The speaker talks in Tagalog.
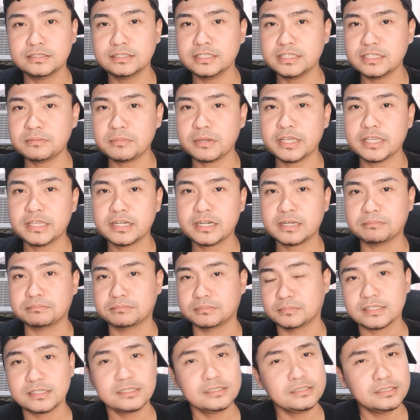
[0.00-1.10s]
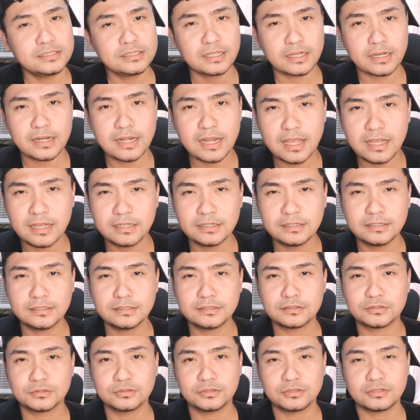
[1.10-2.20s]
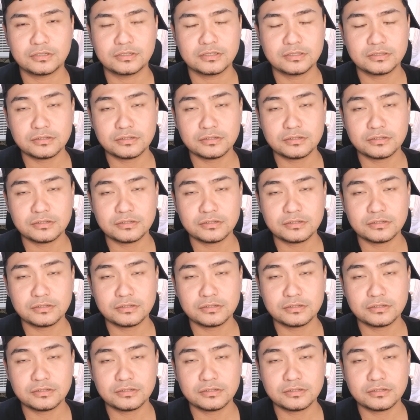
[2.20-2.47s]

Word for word: hindi na mahirap kasi hindi na kailangan ng router.